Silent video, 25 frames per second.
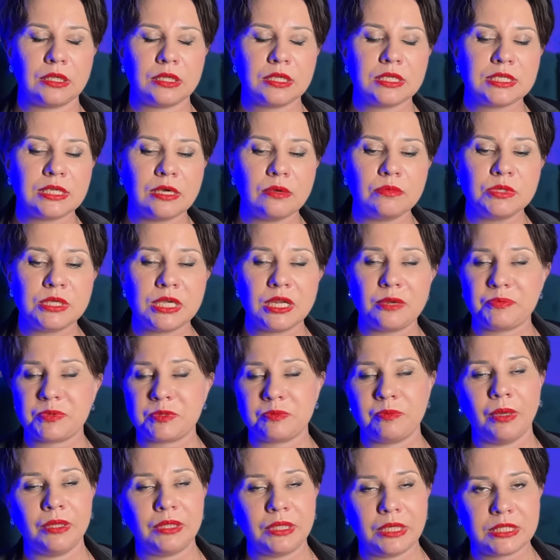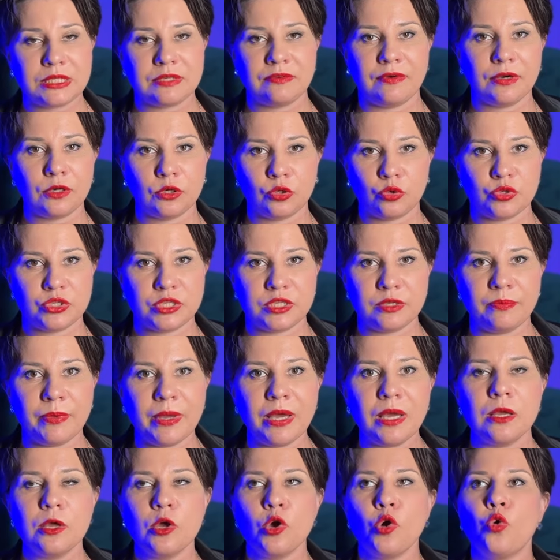На самом деле, посмотрите вокруг себя,